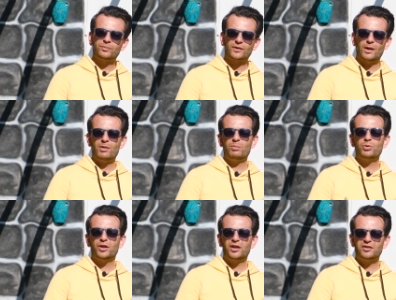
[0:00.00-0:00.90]
Ya ben bu
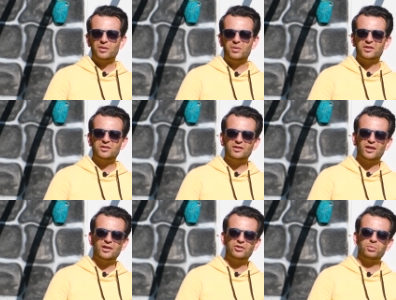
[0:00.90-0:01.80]
kadar zamandır
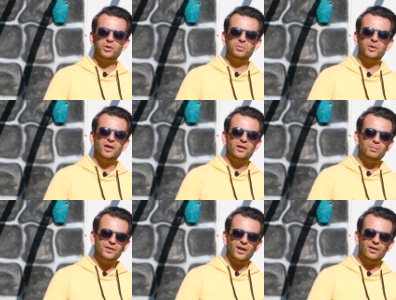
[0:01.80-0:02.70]
sigara içmedim.
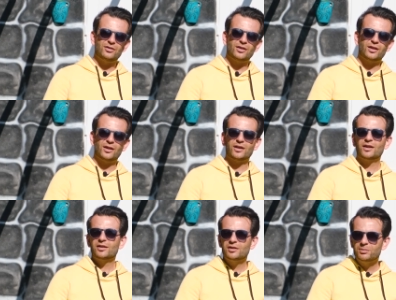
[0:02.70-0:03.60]
Bir tane sigarayı hak
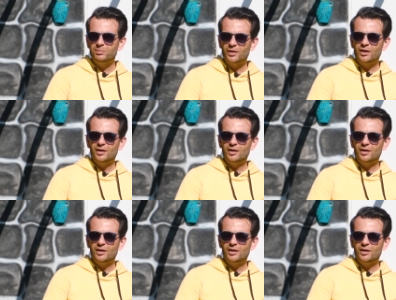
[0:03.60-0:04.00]
ettim